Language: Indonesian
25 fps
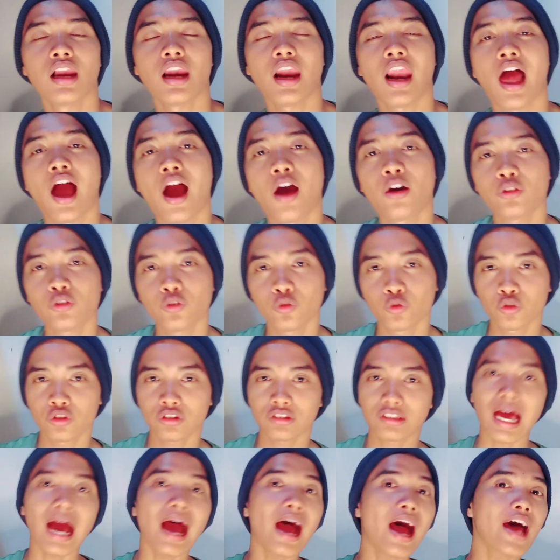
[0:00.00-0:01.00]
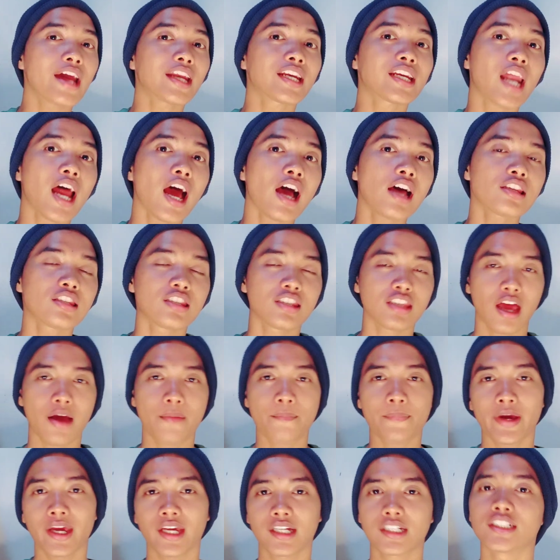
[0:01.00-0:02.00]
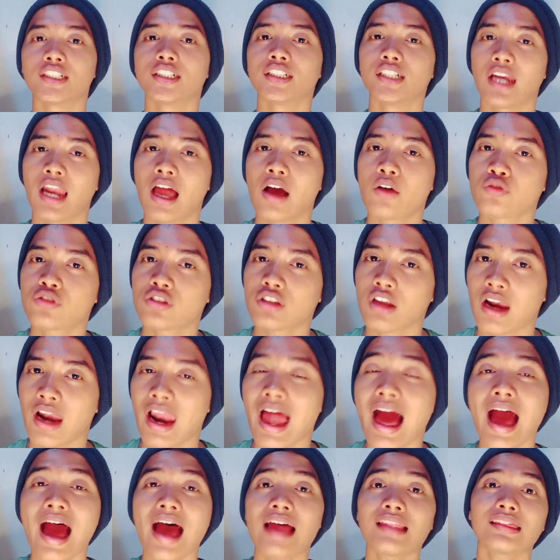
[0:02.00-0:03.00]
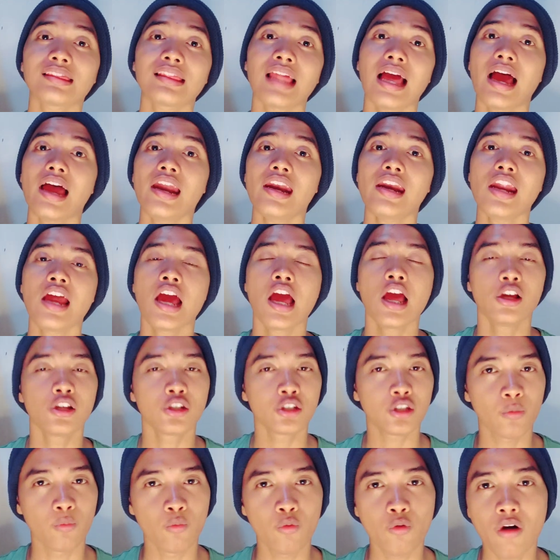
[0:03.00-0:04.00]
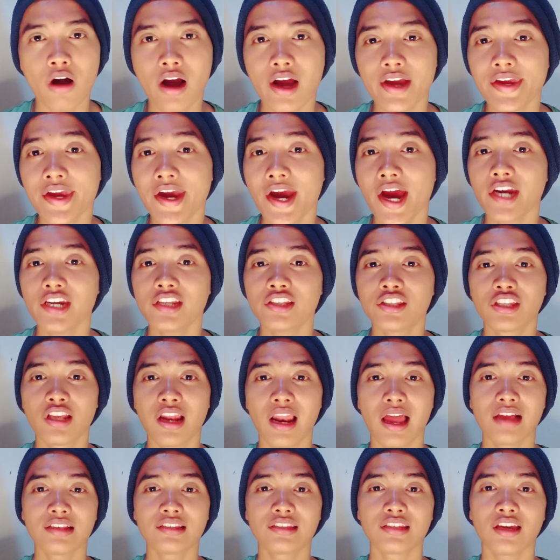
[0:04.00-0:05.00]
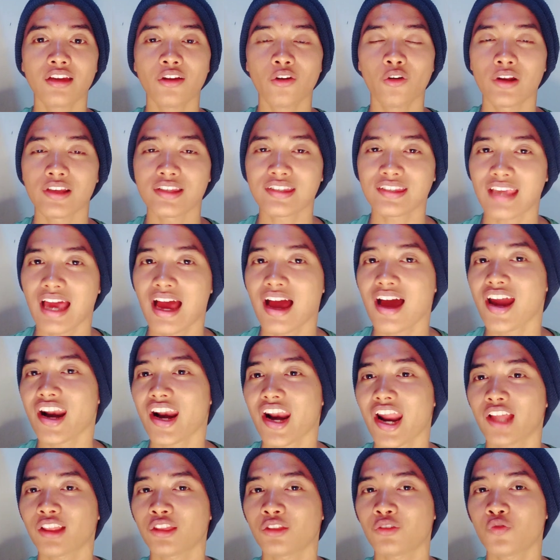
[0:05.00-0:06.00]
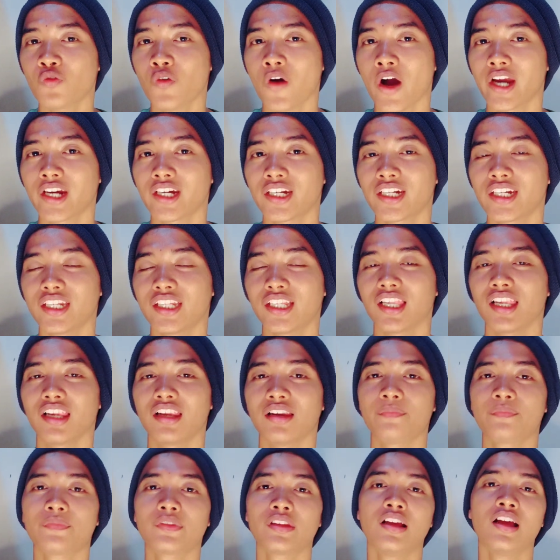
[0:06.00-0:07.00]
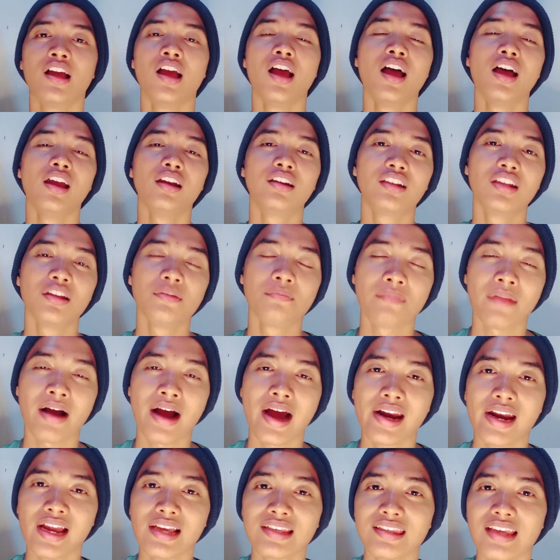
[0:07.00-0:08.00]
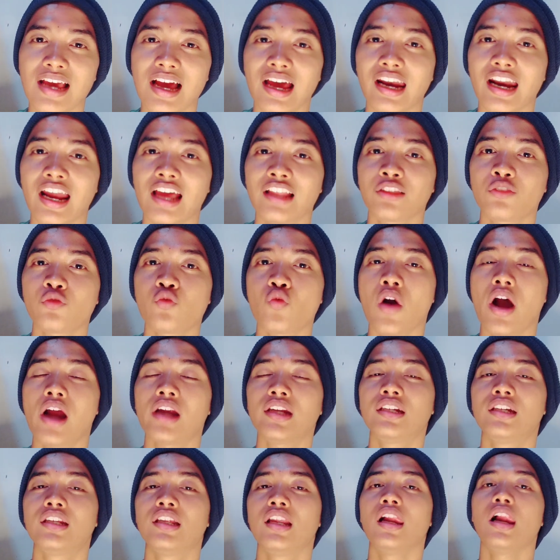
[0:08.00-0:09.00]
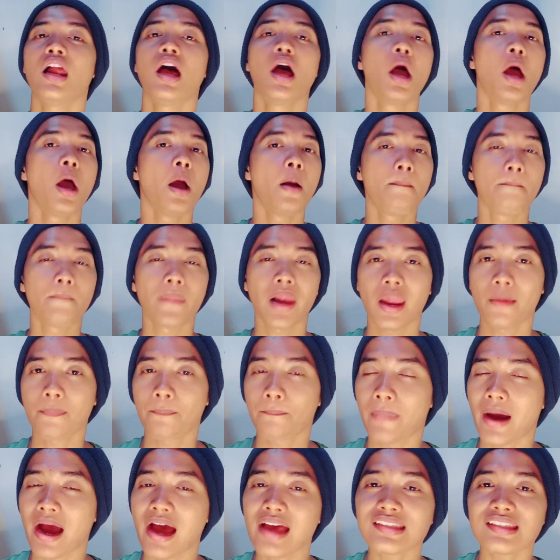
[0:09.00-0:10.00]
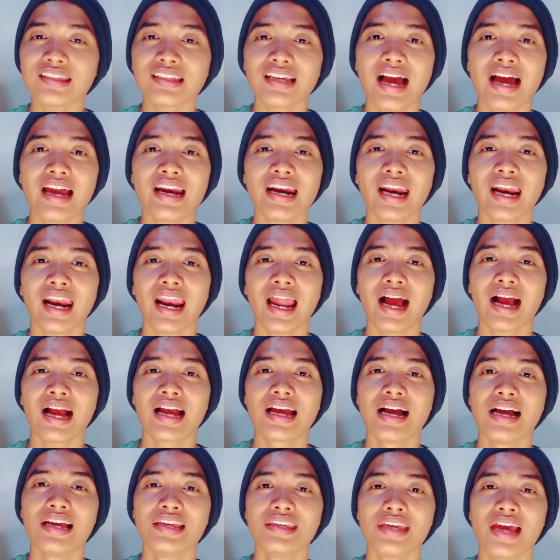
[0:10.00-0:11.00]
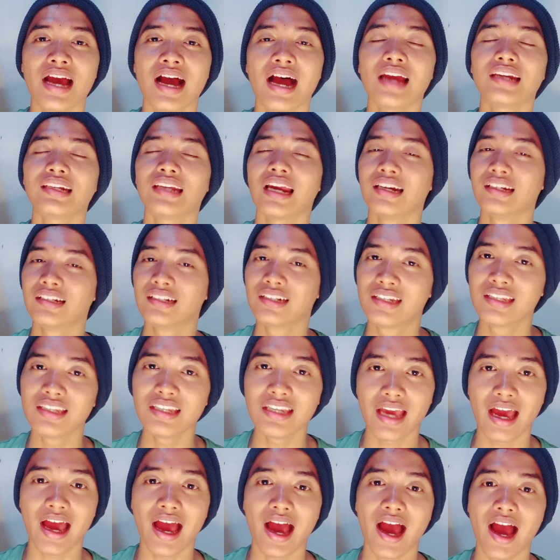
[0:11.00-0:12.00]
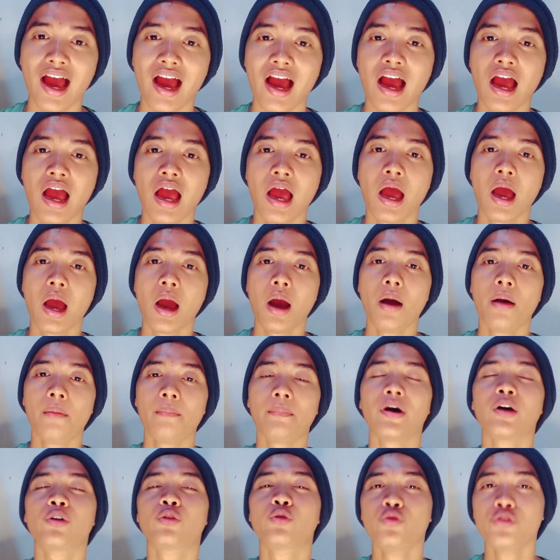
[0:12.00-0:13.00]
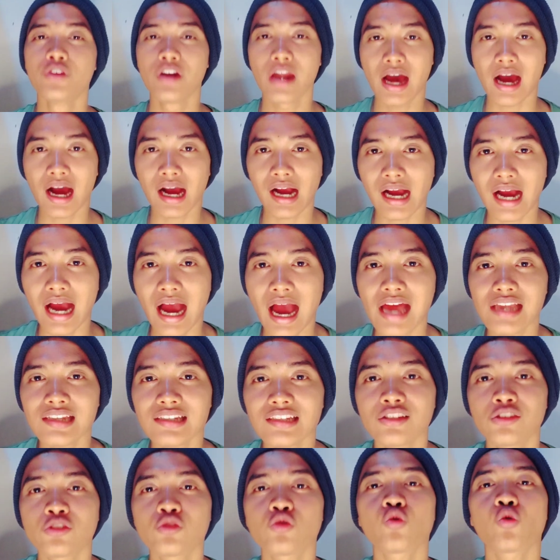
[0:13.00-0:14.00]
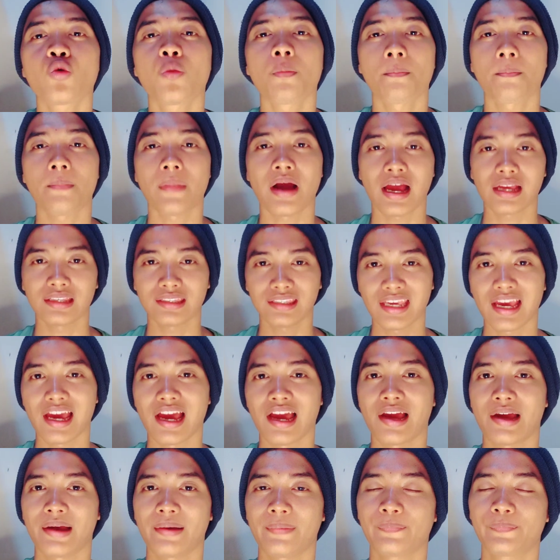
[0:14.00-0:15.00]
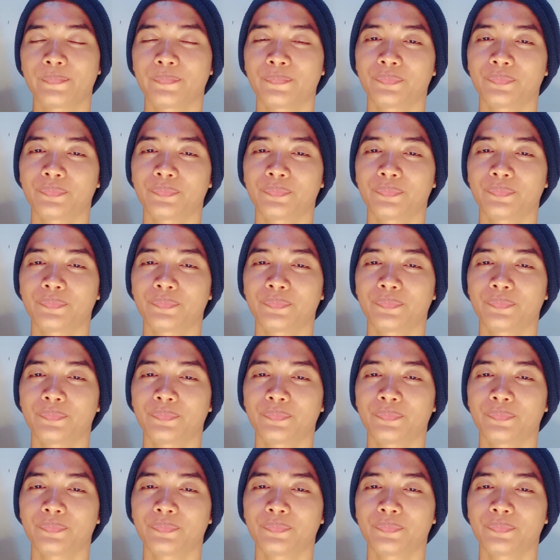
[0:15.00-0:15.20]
Laut Utara sampai ke Laut Selatan semuanya dijelajahi oleh Sang Ratu Wadil di mana Sang Ratu Wadil melepaskan raganya dan dia menggunakan sukmanya